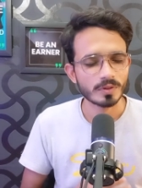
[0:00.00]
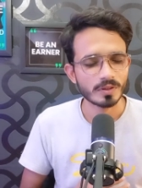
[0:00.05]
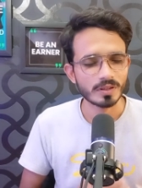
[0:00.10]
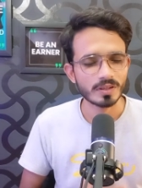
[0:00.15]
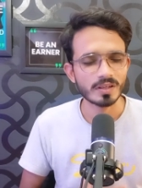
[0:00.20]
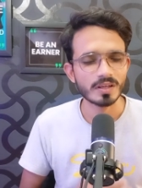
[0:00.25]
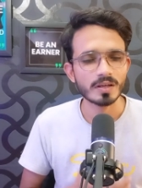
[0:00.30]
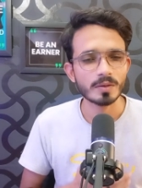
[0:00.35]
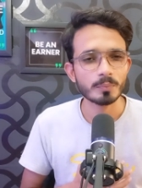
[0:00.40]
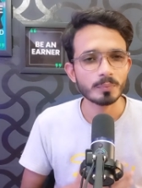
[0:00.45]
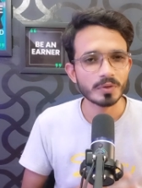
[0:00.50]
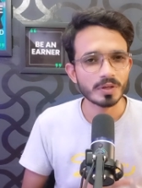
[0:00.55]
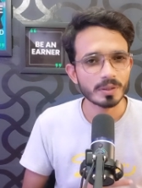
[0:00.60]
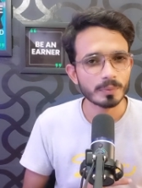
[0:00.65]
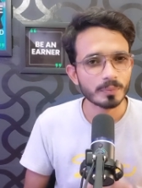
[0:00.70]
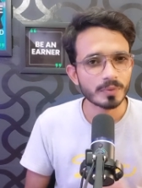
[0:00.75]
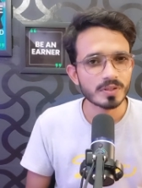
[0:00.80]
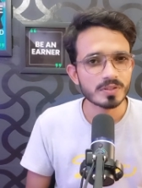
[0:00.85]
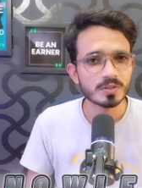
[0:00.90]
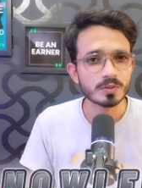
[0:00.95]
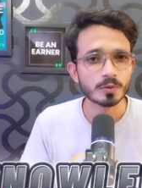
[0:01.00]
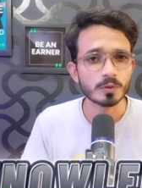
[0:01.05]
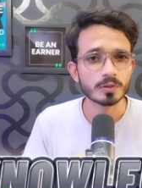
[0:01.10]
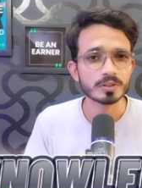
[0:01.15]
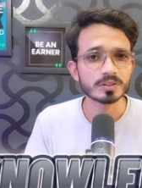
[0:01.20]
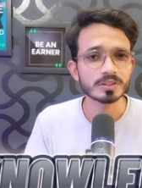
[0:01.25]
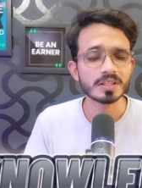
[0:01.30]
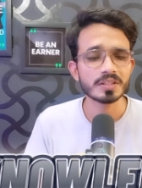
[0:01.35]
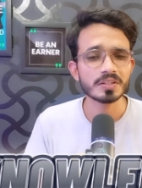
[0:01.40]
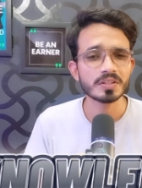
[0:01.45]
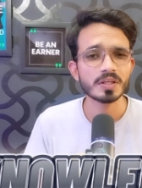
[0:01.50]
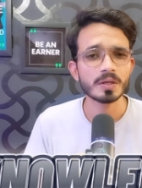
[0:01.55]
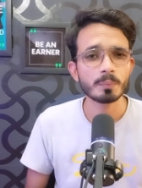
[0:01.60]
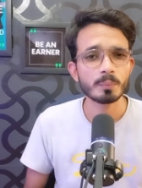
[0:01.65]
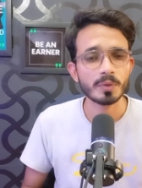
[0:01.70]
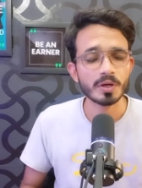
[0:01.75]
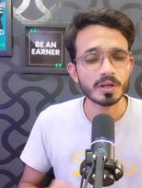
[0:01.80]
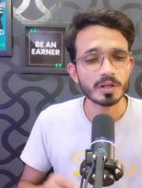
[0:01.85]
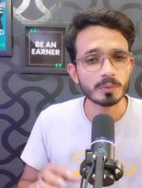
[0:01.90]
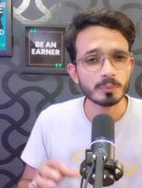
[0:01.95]
क्या मेरे पास नॉलेज है या
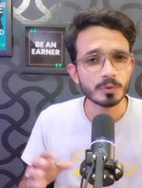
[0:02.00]
मैंने भी